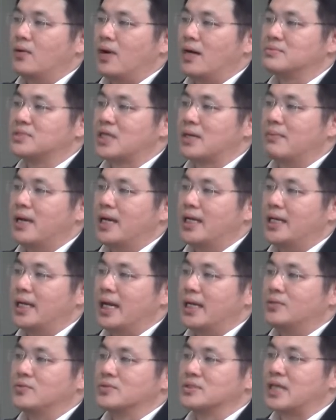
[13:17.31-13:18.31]
ความสามารถใน
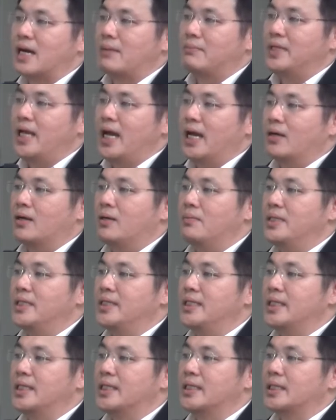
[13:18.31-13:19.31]
การดูดซับเนี่ยก็ไม่
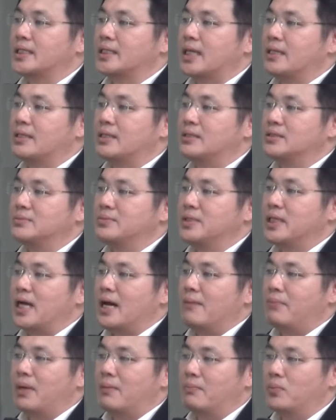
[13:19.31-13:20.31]
ดีดังนั้นก็จะมีกา
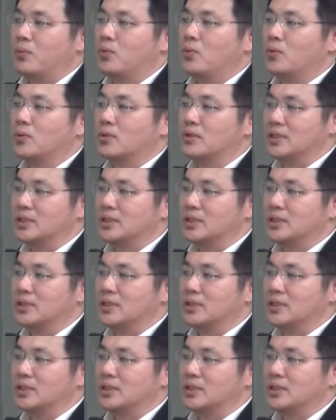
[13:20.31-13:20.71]
รปรับปรุง